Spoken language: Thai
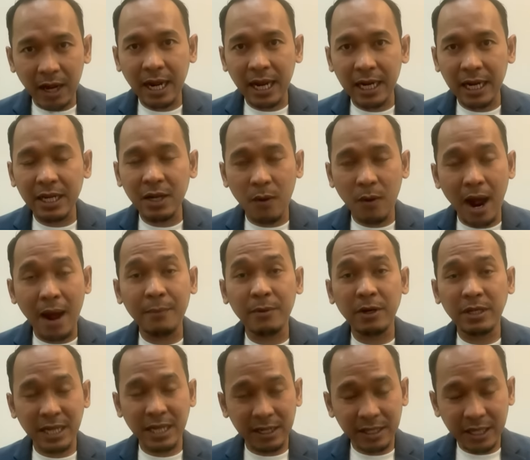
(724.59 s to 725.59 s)
คดีความ
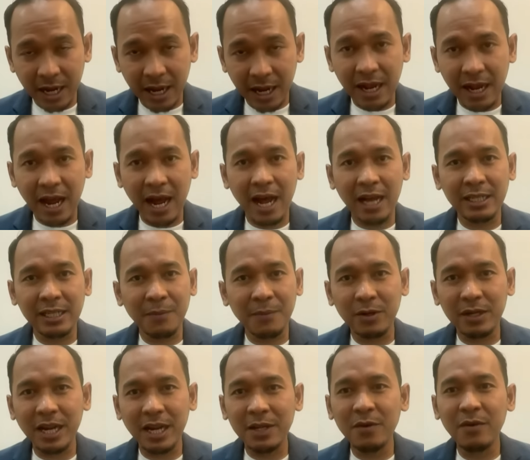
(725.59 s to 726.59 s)
ก็จะจะจะหม
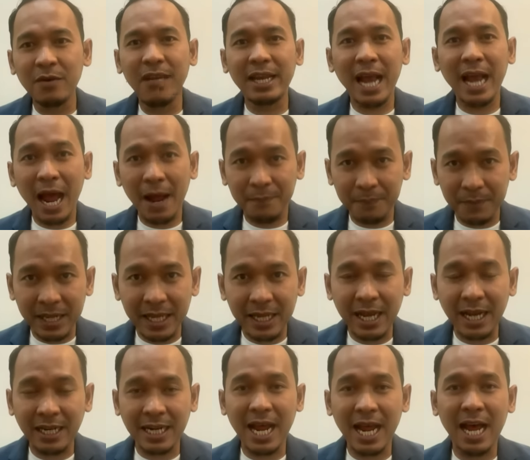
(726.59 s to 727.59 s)
ดอายุอีกห้าปี
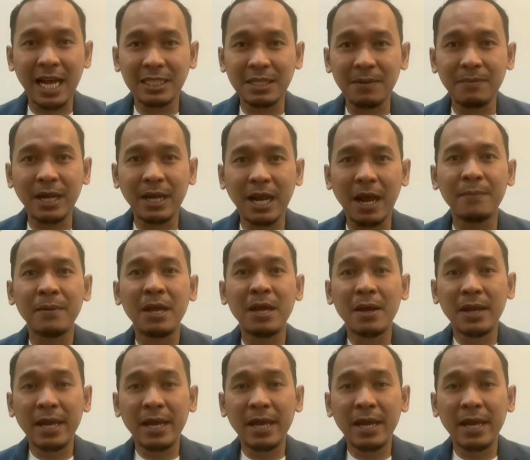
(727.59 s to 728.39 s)
ข้างหน้าใช่ไหมครับ